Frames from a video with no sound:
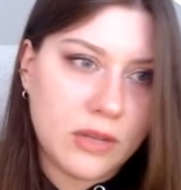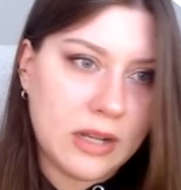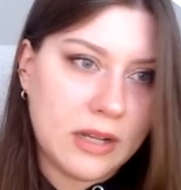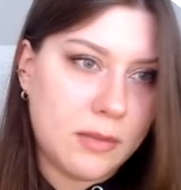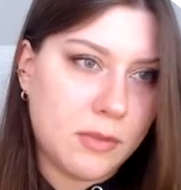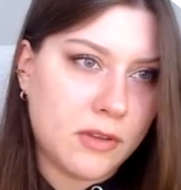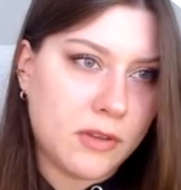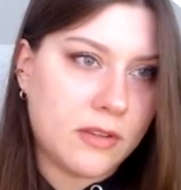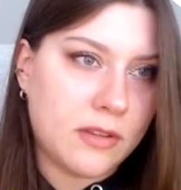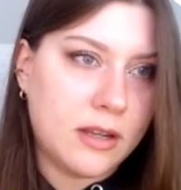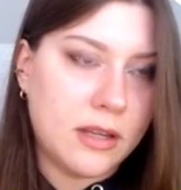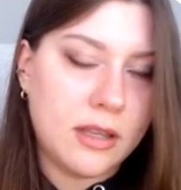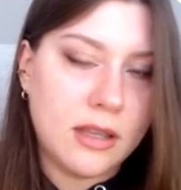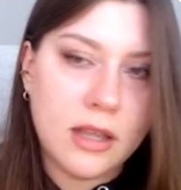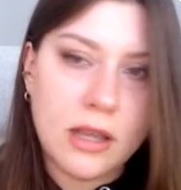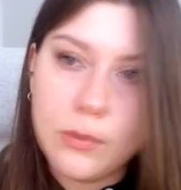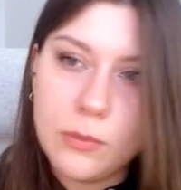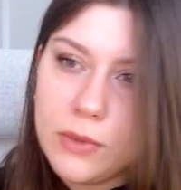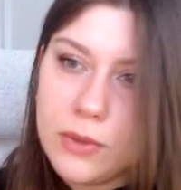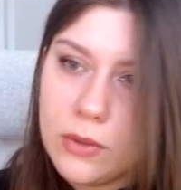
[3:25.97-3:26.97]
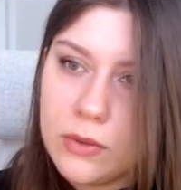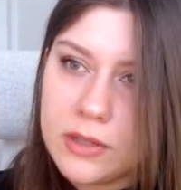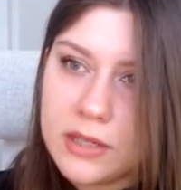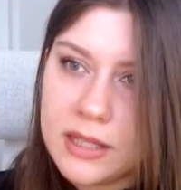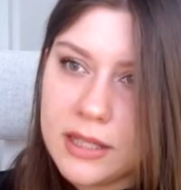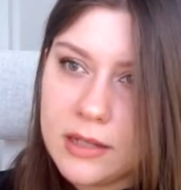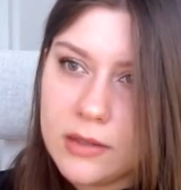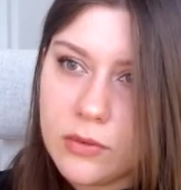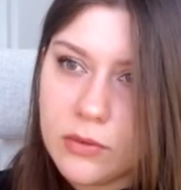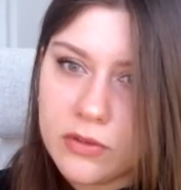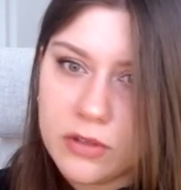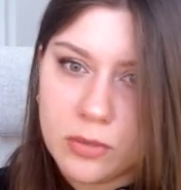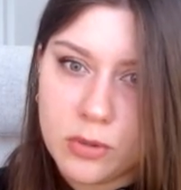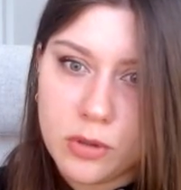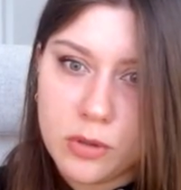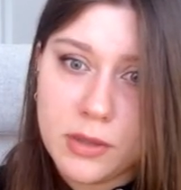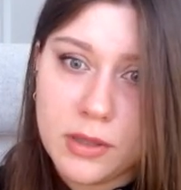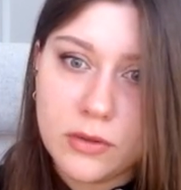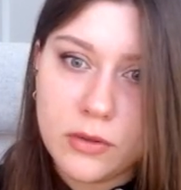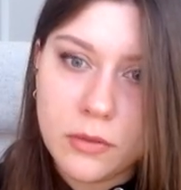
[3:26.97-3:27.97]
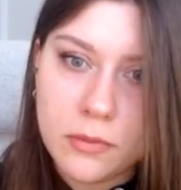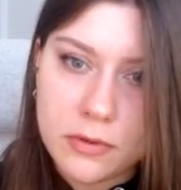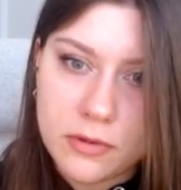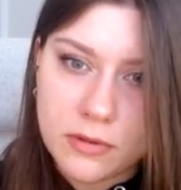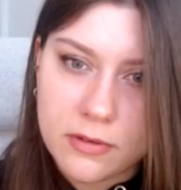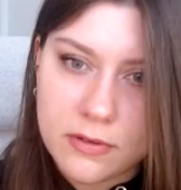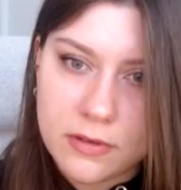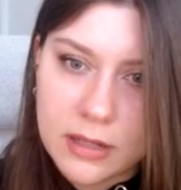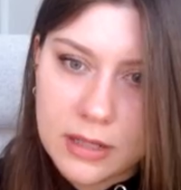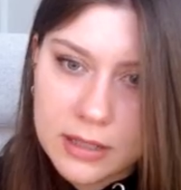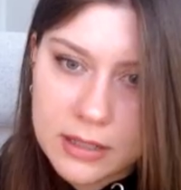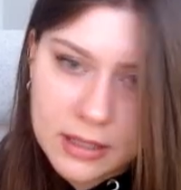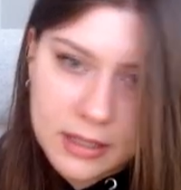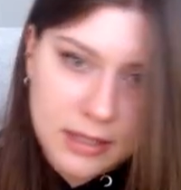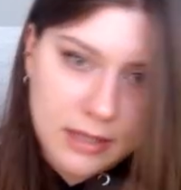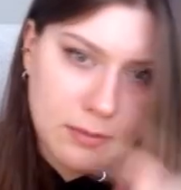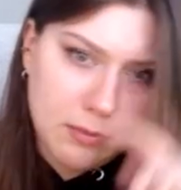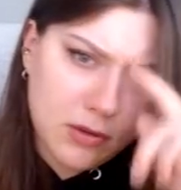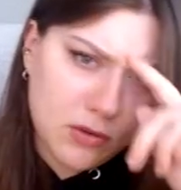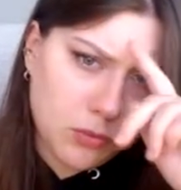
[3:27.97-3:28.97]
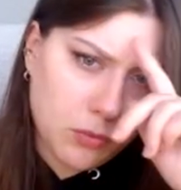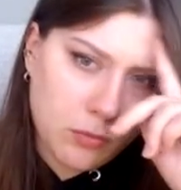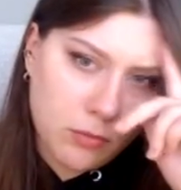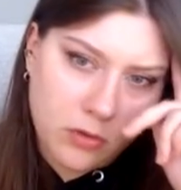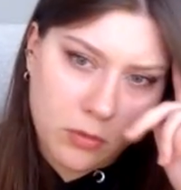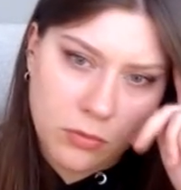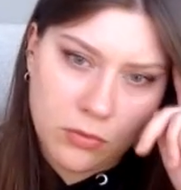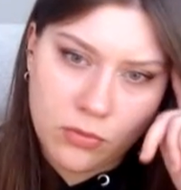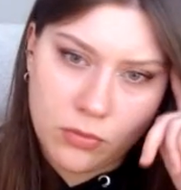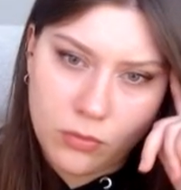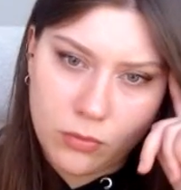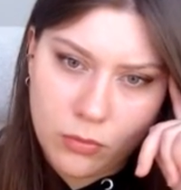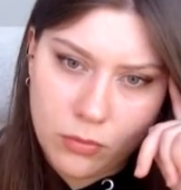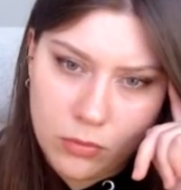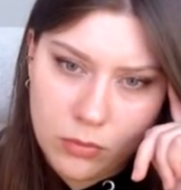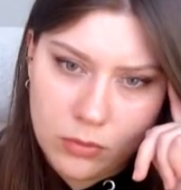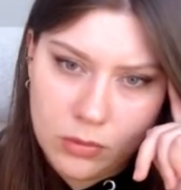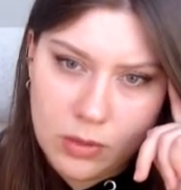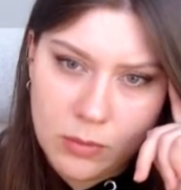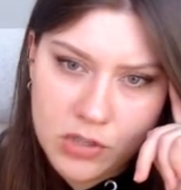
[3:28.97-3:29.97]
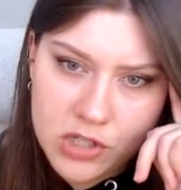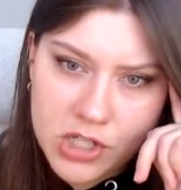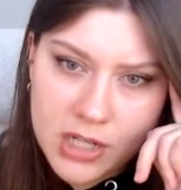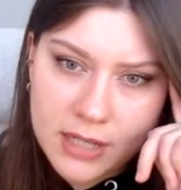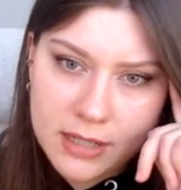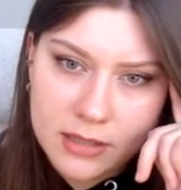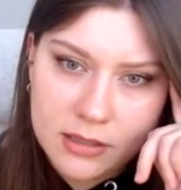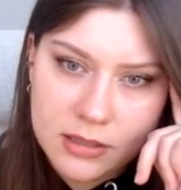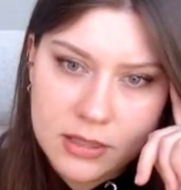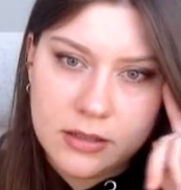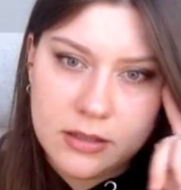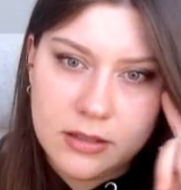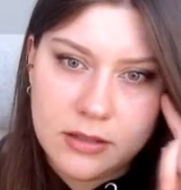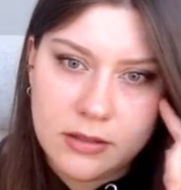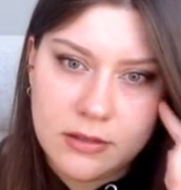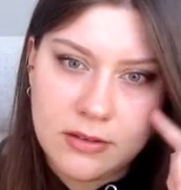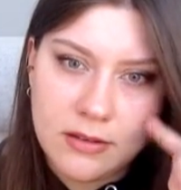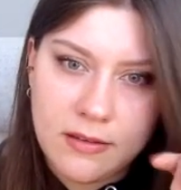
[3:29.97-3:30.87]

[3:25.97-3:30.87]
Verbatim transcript: je vais aller m'installer à Willow Creek dans un premier temps, parce que c'est là que les maisons, me semble, sont les moins chères. Hein. Euh,